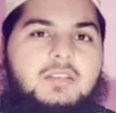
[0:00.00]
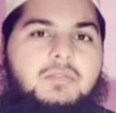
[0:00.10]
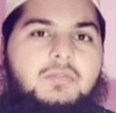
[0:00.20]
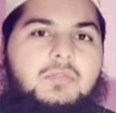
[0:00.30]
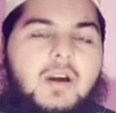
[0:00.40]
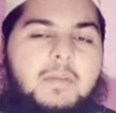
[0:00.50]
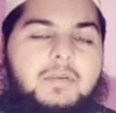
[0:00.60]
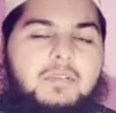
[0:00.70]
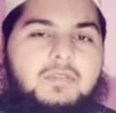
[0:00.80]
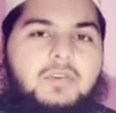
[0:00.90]
ये तो
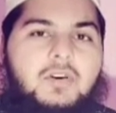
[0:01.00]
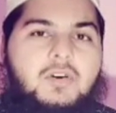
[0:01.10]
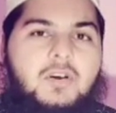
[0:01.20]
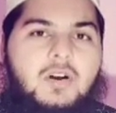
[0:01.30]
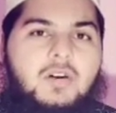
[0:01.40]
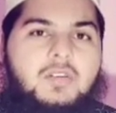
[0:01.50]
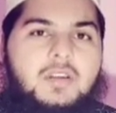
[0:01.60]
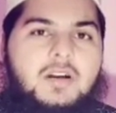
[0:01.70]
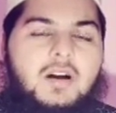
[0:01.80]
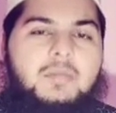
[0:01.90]
आपने सुना होगा और
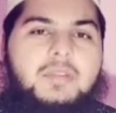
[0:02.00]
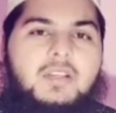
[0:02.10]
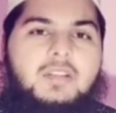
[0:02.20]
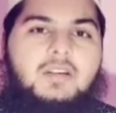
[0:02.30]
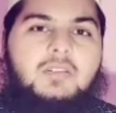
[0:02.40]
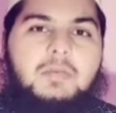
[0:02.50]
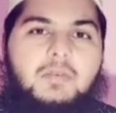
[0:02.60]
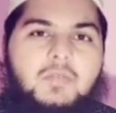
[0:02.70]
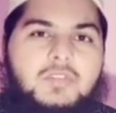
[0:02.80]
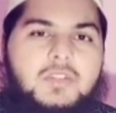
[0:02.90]
ये कहा भी जाता है इस पर
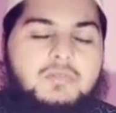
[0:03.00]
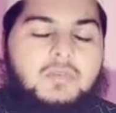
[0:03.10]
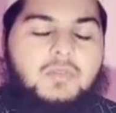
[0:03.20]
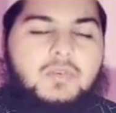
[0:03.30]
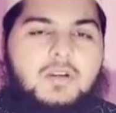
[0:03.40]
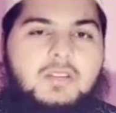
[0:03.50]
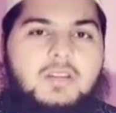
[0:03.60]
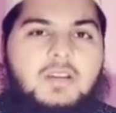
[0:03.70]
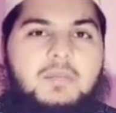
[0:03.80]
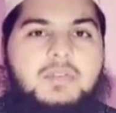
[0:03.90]
कोशिश भी लोग
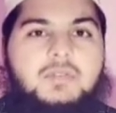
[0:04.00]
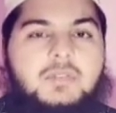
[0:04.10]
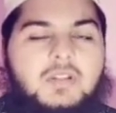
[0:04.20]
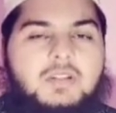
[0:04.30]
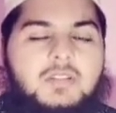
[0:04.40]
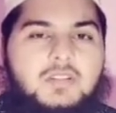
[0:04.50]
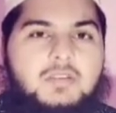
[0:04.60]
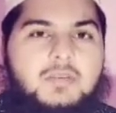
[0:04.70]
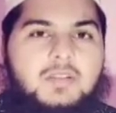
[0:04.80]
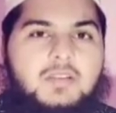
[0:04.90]
करते हैं कि बच्चों की अच्छी
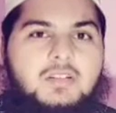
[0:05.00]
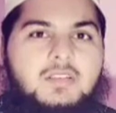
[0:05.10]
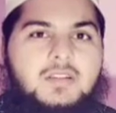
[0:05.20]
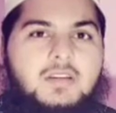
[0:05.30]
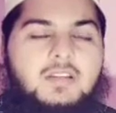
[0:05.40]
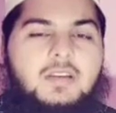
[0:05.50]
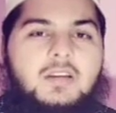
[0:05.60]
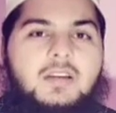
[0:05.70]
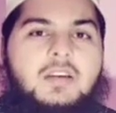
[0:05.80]
तरबियत करनी चाहिए